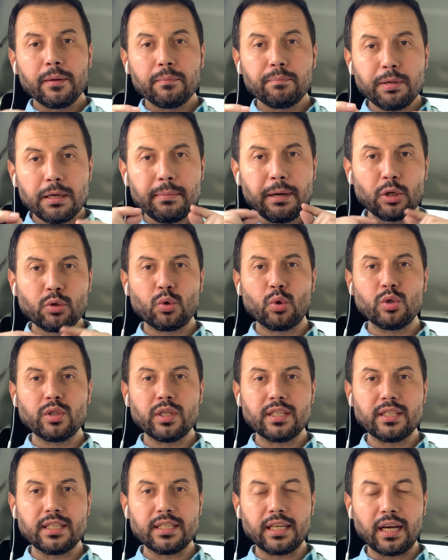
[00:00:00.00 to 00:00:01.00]
bir maç
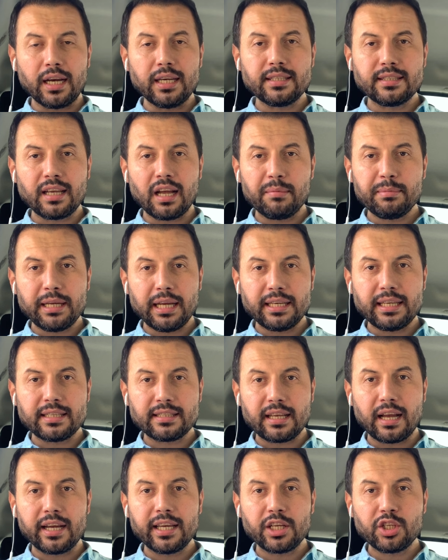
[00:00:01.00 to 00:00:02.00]
öncesinde Ali Sami Yen'de
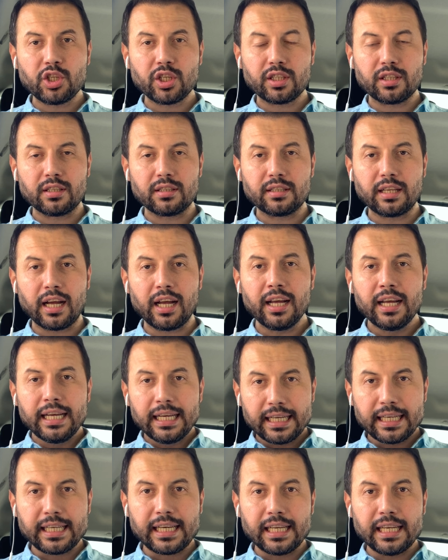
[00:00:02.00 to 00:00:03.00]
sahaya çıktığında
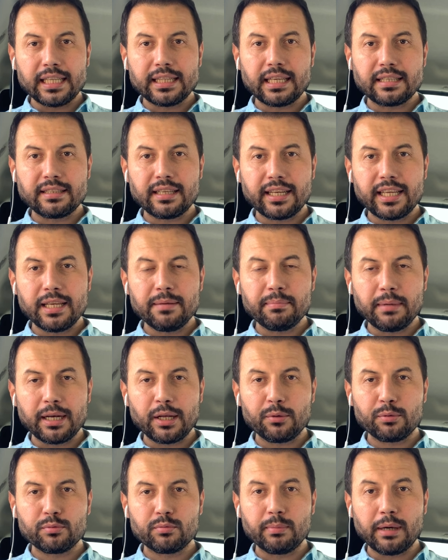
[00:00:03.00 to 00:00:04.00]
Galatasaray'ın
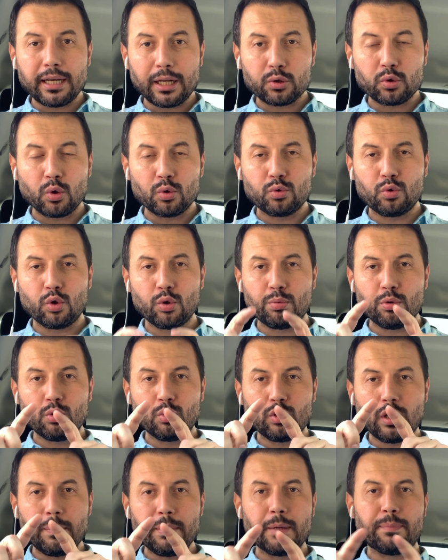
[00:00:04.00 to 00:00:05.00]
maraton
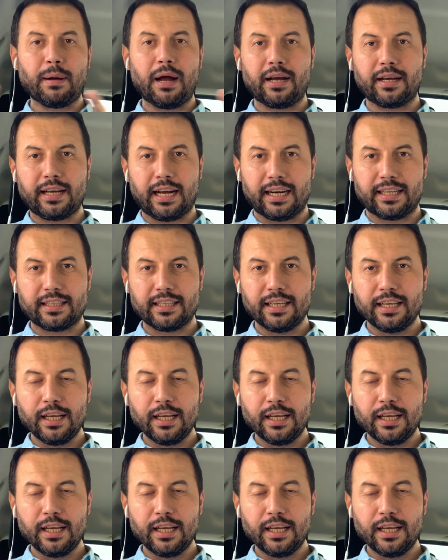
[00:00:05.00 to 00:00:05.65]
tribününde bir pankart.